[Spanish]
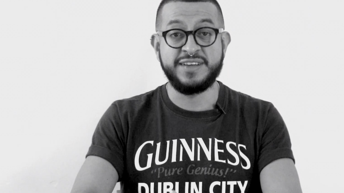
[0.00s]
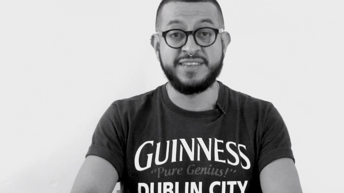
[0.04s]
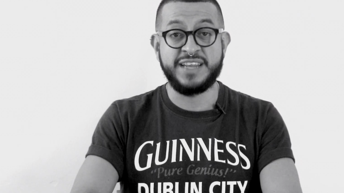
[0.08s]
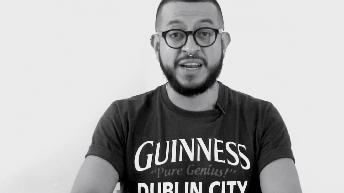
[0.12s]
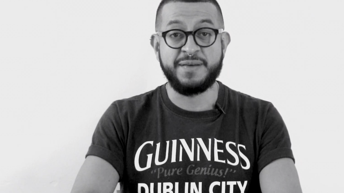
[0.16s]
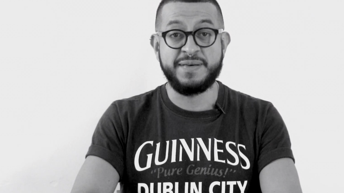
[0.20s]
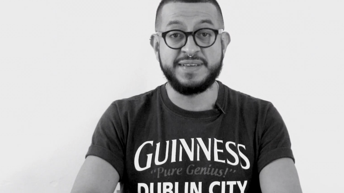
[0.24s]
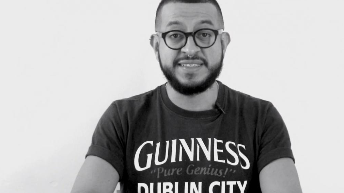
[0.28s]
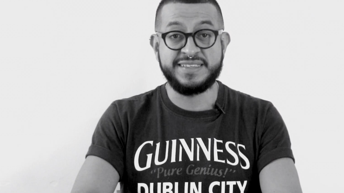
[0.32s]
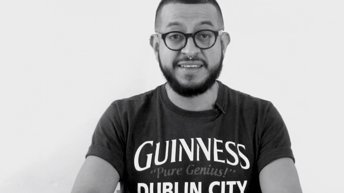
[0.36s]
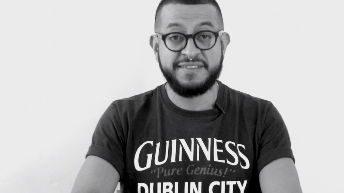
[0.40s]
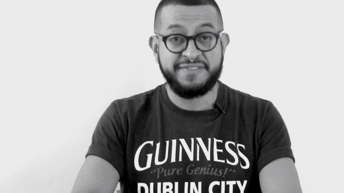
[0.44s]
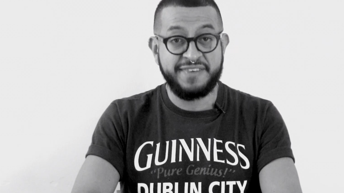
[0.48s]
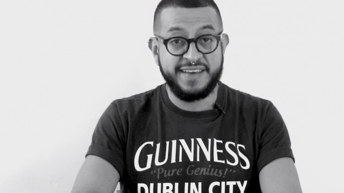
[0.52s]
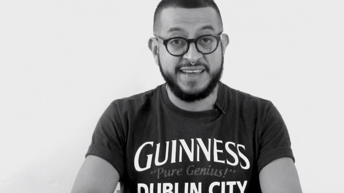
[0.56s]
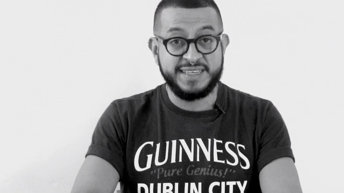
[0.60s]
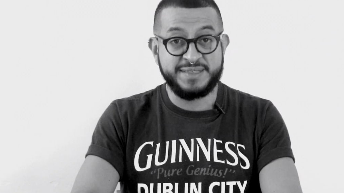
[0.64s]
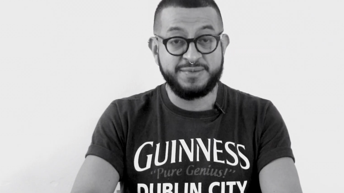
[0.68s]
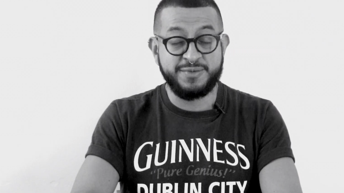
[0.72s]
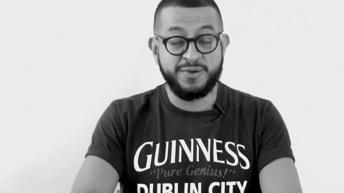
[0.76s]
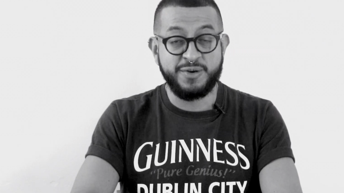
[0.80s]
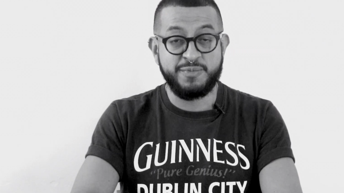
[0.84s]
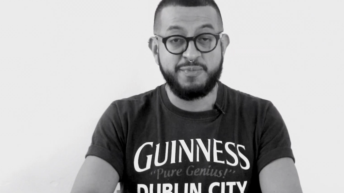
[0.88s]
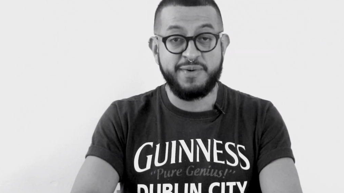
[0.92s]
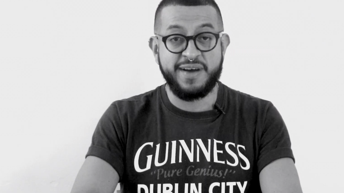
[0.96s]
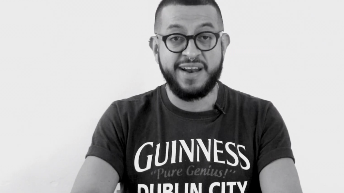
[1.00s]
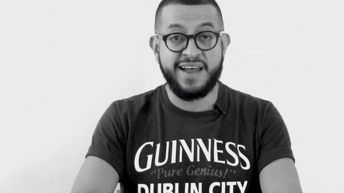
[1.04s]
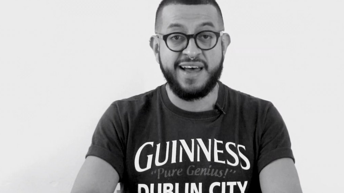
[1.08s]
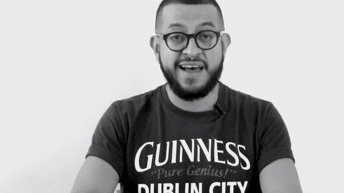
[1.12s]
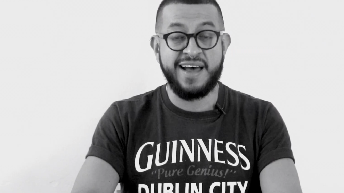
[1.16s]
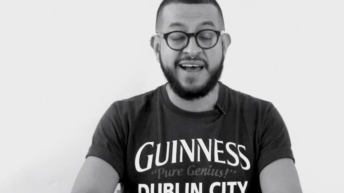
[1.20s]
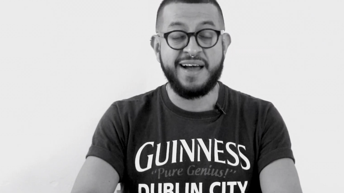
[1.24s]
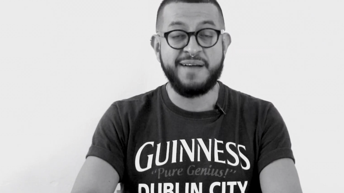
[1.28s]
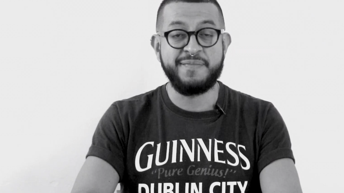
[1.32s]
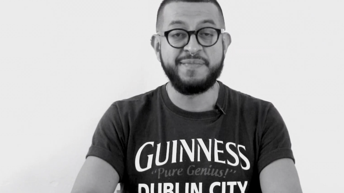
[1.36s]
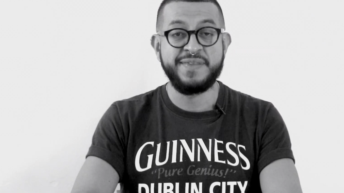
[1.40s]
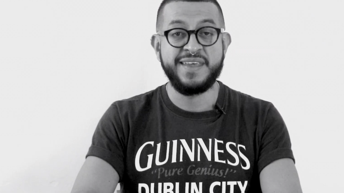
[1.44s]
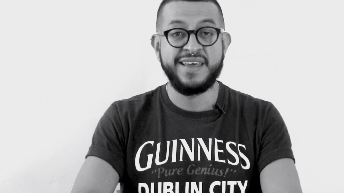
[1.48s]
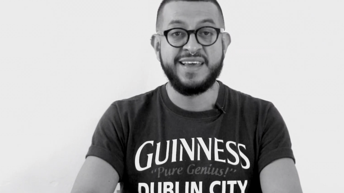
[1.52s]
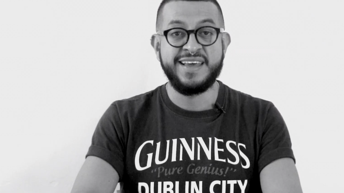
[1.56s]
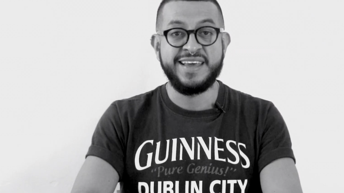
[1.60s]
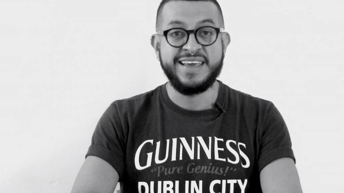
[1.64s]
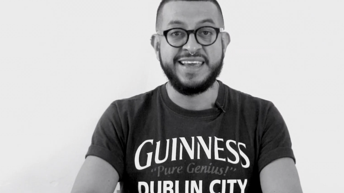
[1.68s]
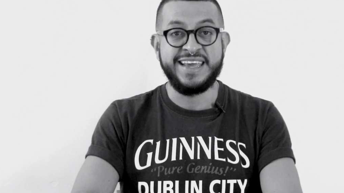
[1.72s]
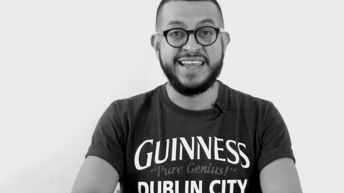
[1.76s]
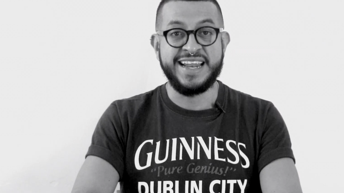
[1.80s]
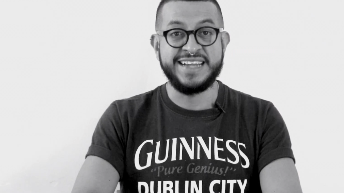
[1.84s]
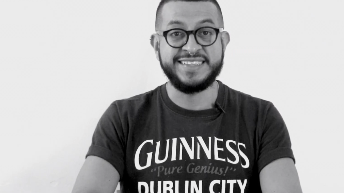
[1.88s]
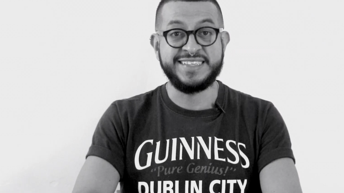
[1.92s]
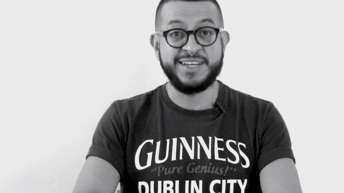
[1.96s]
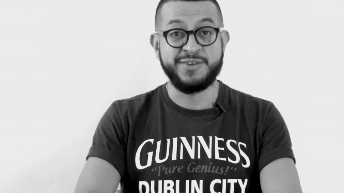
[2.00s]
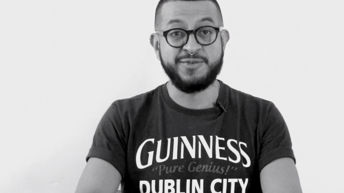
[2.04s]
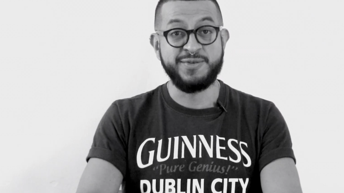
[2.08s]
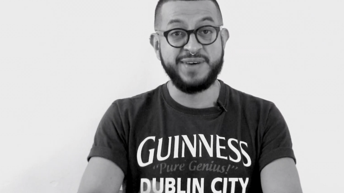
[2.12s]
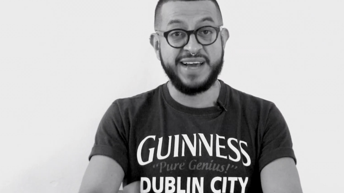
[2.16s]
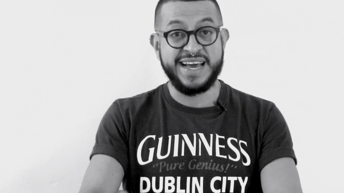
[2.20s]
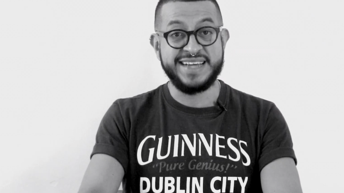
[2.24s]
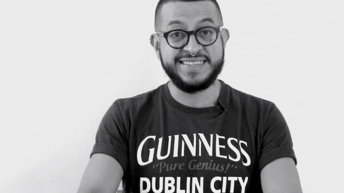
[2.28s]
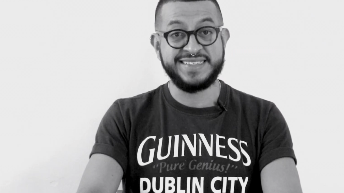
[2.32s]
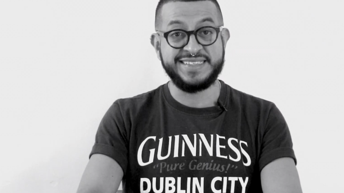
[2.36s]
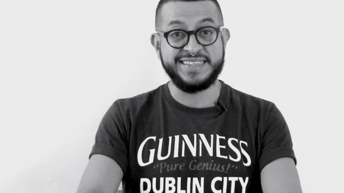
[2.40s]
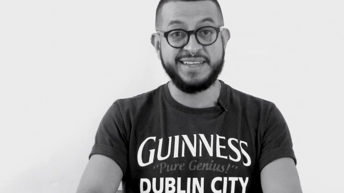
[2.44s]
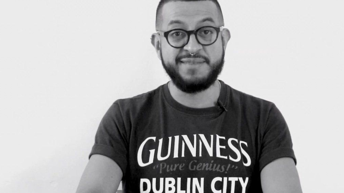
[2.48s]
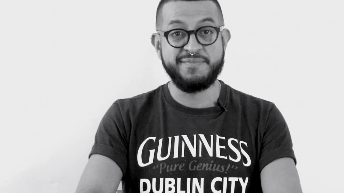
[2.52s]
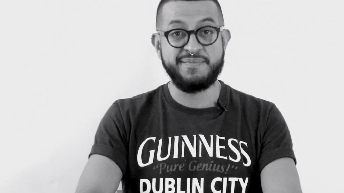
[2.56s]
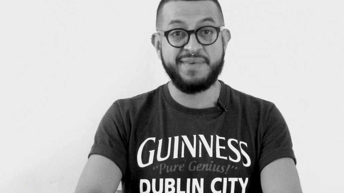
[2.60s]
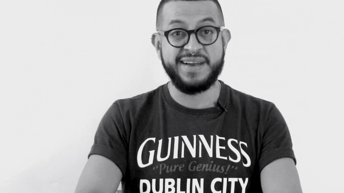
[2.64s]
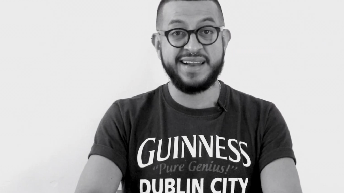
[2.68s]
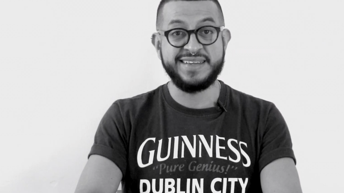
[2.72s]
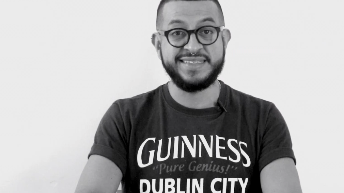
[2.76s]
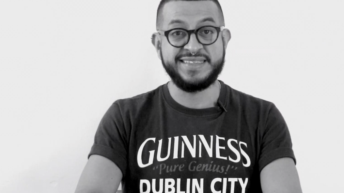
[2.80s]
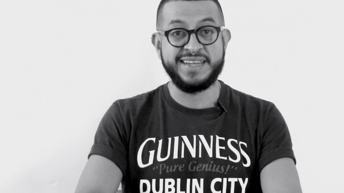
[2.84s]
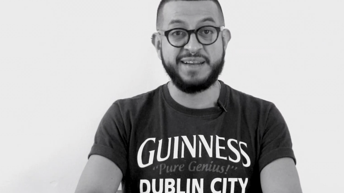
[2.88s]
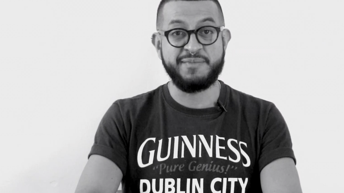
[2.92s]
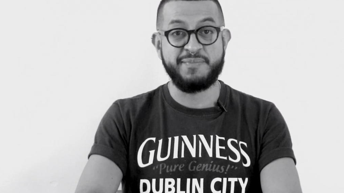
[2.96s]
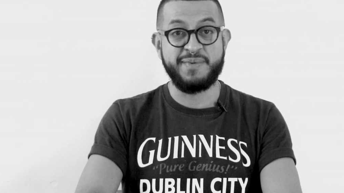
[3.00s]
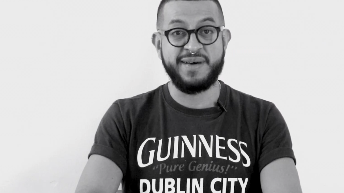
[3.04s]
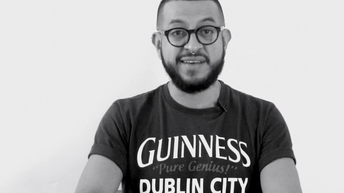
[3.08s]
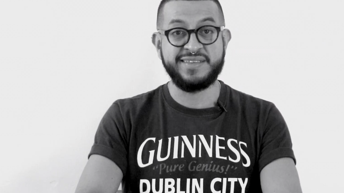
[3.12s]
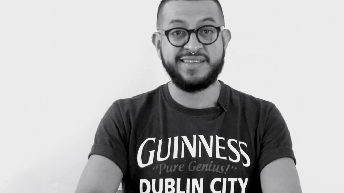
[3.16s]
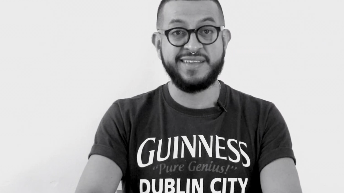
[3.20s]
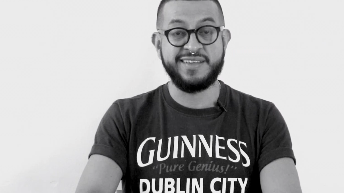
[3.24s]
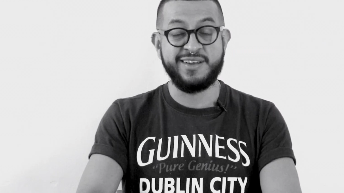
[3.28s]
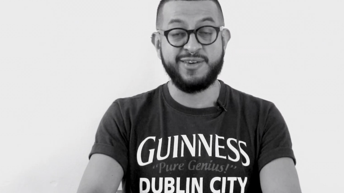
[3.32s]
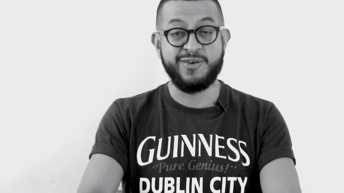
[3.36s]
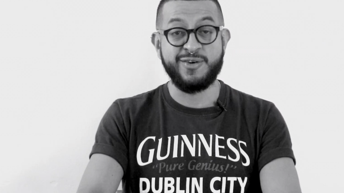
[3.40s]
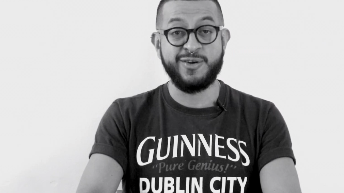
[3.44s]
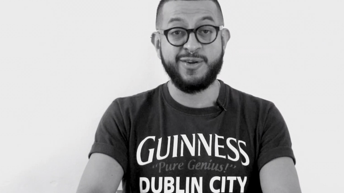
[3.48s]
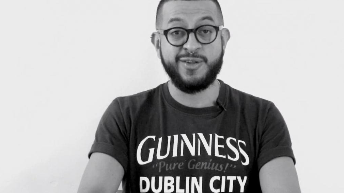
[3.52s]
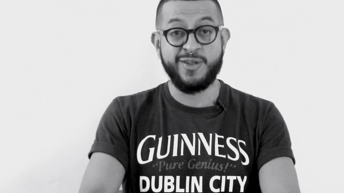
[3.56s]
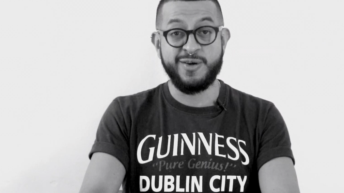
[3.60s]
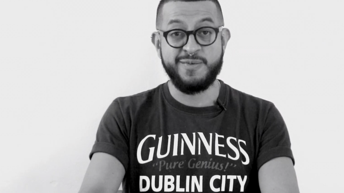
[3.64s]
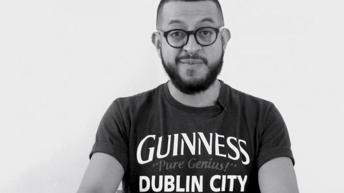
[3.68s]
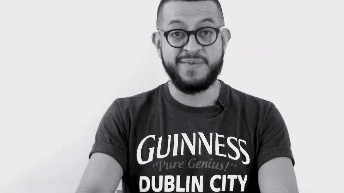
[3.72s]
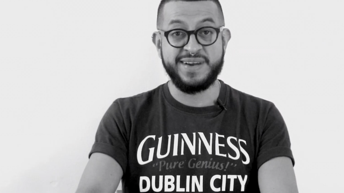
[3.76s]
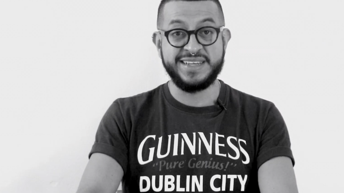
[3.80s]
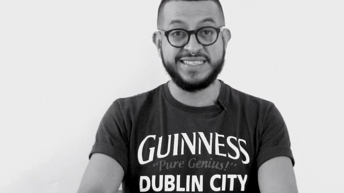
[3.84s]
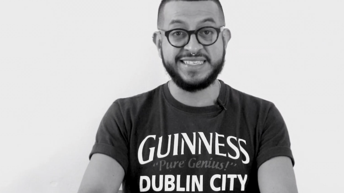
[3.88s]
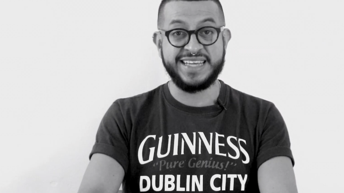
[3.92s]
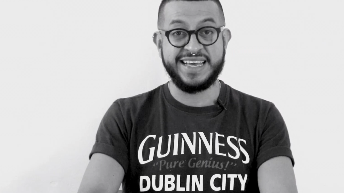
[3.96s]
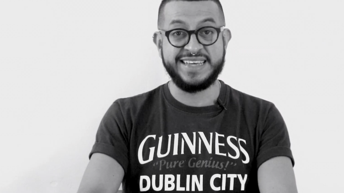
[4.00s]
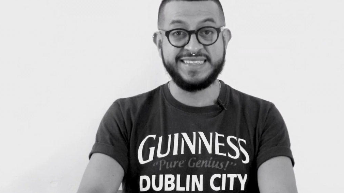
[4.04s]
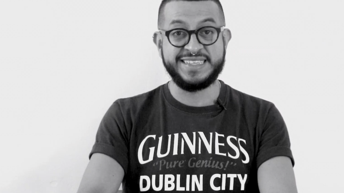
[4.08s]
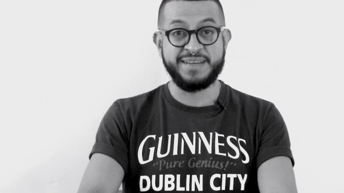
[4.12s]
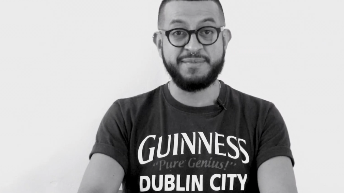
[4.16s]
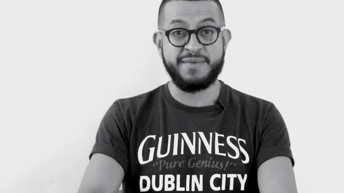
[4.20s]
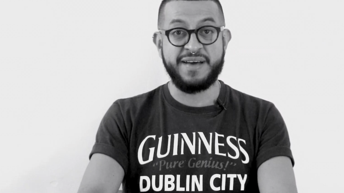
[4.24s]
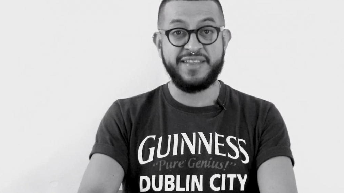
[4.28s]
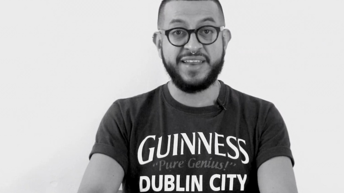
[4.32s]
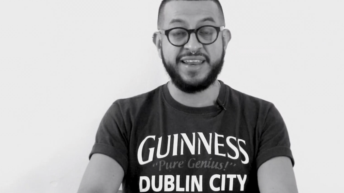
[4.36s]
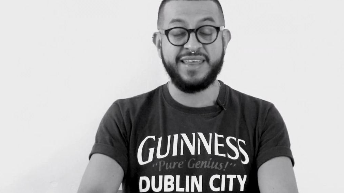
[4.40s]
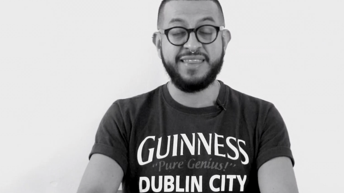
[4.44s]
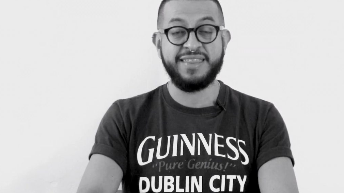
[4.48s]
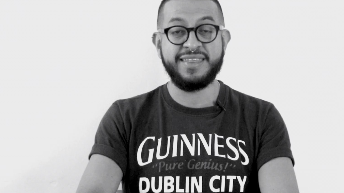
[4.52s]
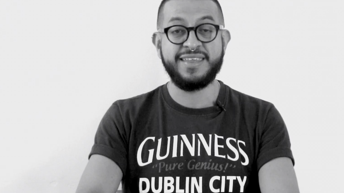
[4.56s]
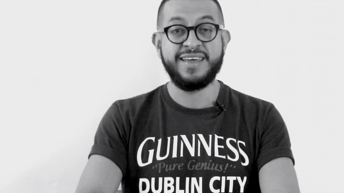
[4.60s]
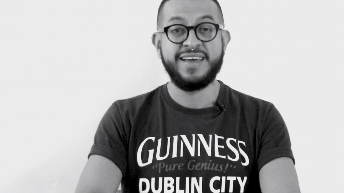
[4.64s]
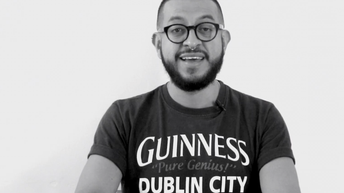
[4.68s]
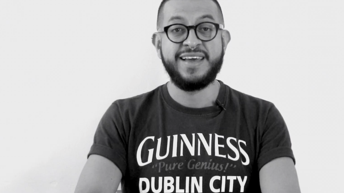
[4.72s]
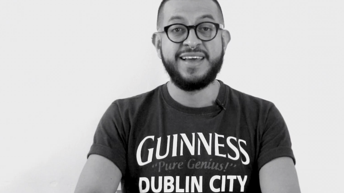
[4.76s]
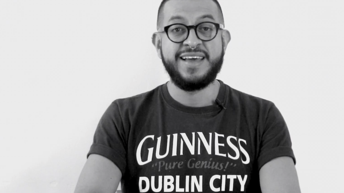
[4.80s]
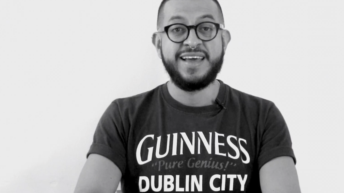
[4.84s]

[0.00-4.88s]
a través de Facebook para ir a hacer un casting para ser parte del coro de hombres gays en Madrid.